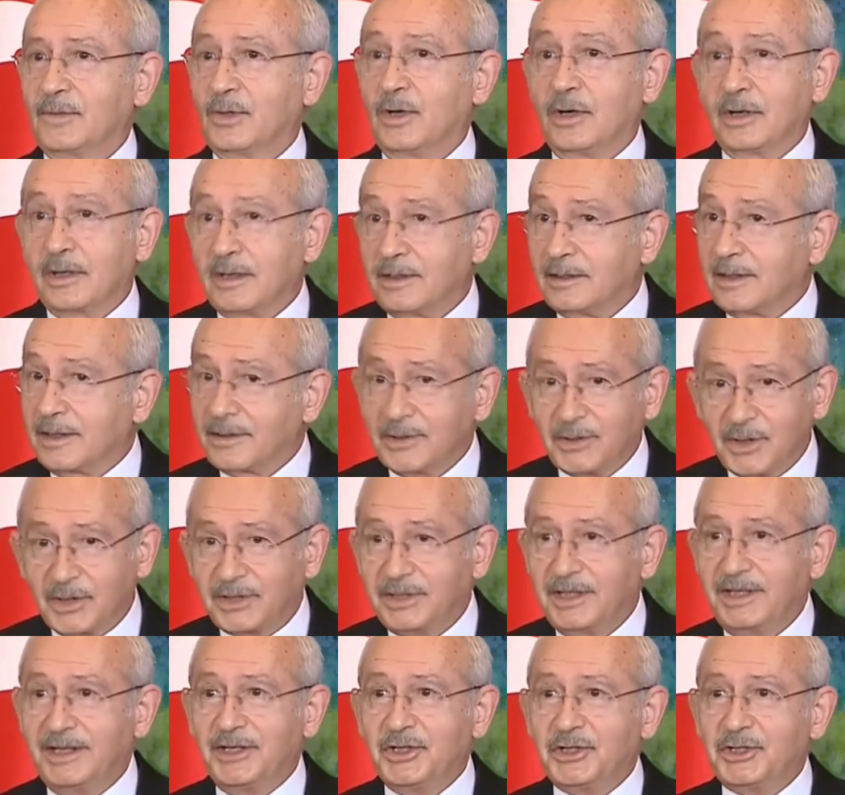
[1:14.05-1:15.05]

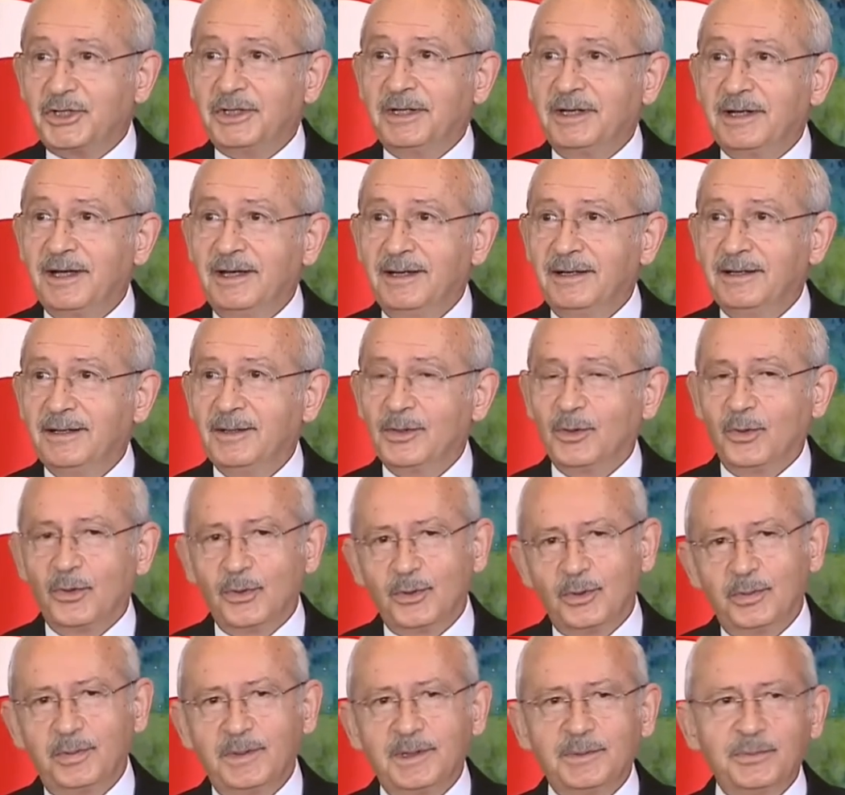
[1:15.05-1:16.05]
Aralarındaki ilişki ne?
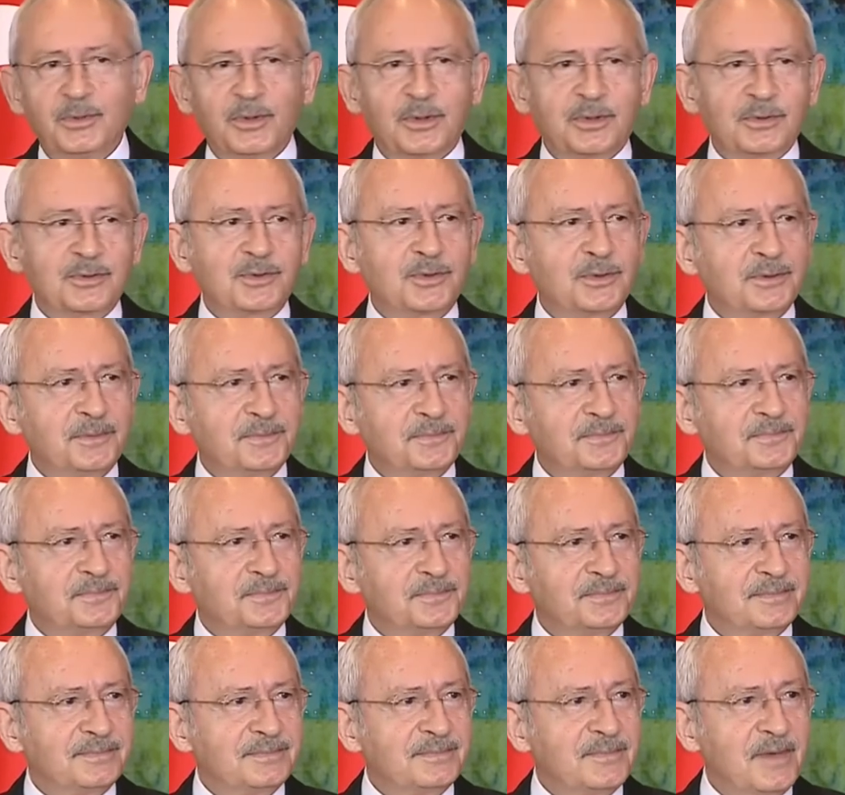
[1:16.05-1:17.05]
Onu bilmiyoruz.
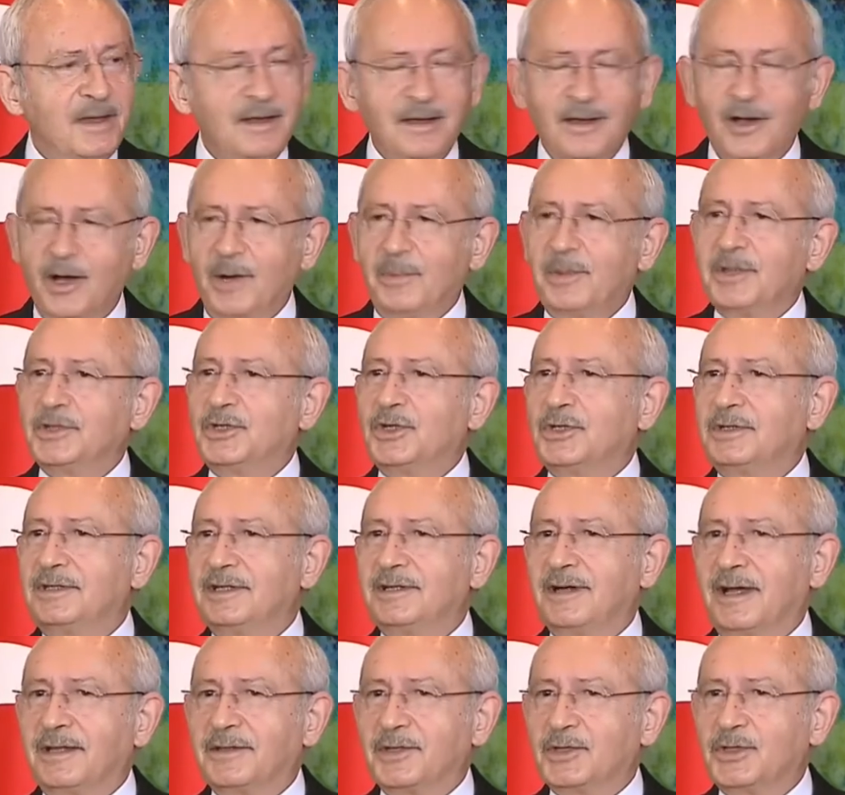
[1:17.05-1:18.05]
Ama
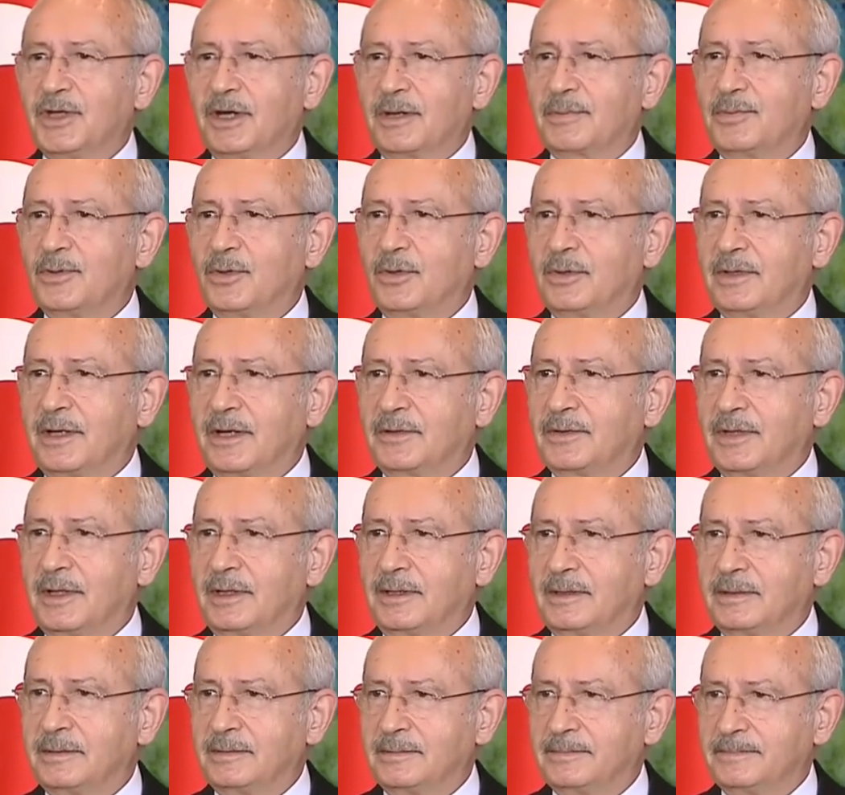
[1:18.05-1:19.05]
ciddi alınacak bir olay değil.